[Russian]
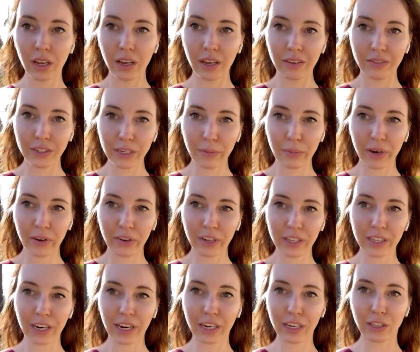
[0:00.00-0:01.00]
Всем привет,
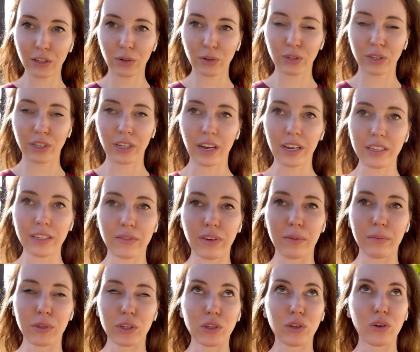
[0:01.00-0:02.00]
дорогие друзья, с
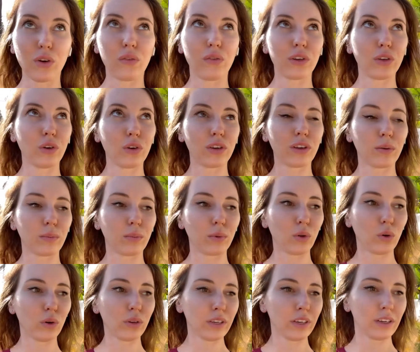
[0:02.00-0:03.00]
вами снова Йогер
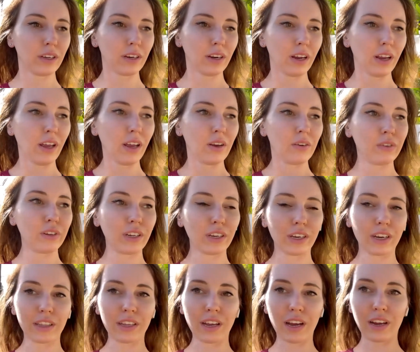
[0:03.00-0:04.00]
Блогер, вы на
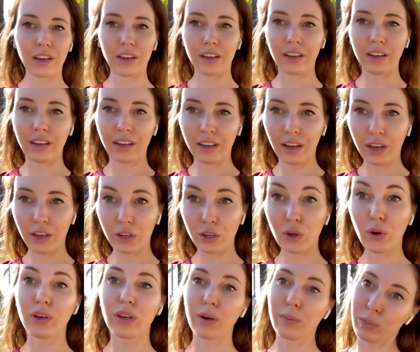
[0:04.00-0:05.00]
канале
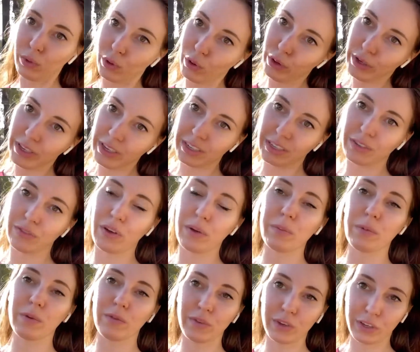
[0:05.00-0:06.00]
Йогер Блогер и с
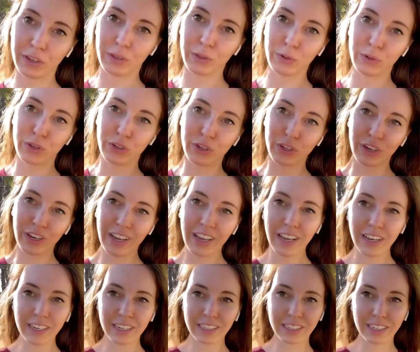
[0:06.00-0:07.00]
вами Вики Луч
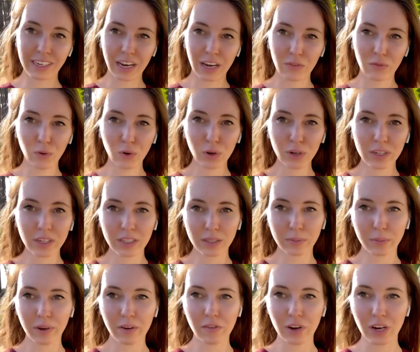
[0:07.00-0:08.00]
из Калифорнии, из
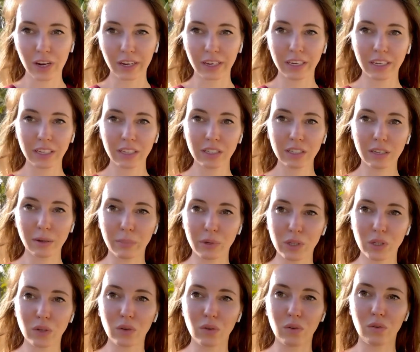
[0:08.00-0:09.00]
Беверли-Хилл.
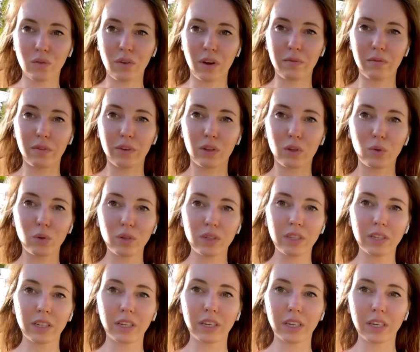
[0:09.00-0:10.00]
Записываем вам
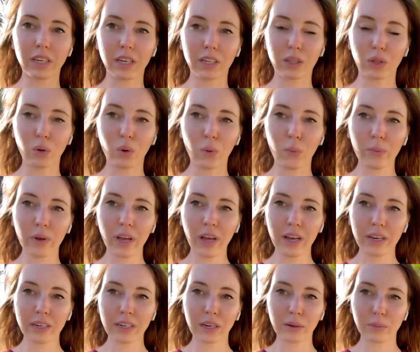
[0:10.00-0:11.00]
видосики о том,
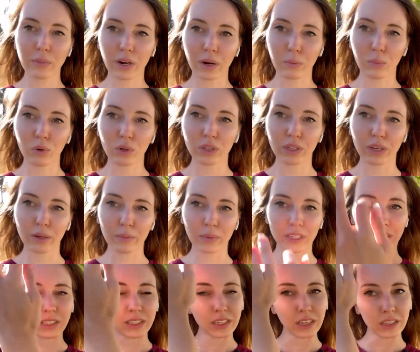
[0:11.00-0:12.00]
как мы работаем
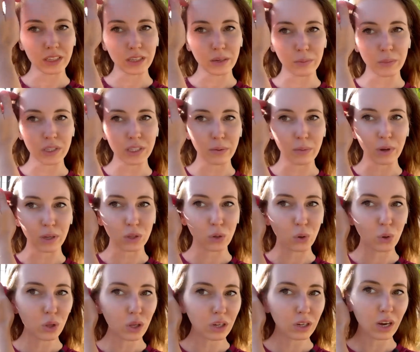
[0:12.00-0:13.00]
ассистентами
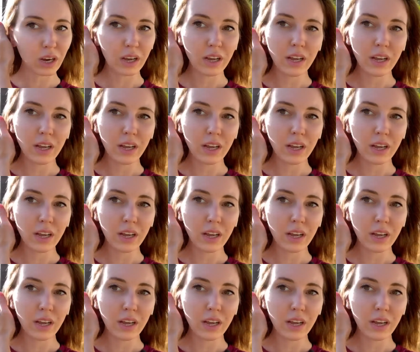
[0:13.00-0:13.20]
стоматолога.